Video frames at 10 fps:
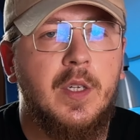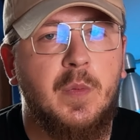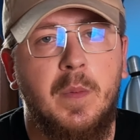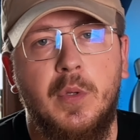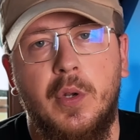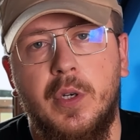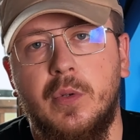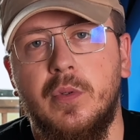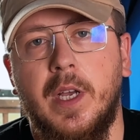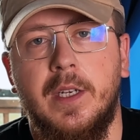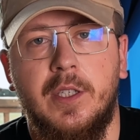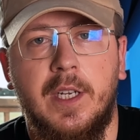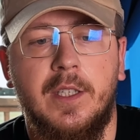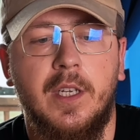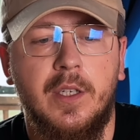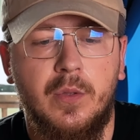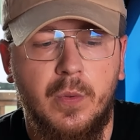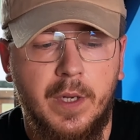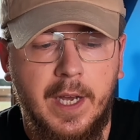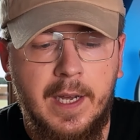że mamy tory krótkie, średnie i
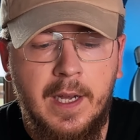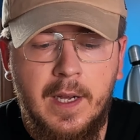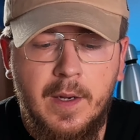długie,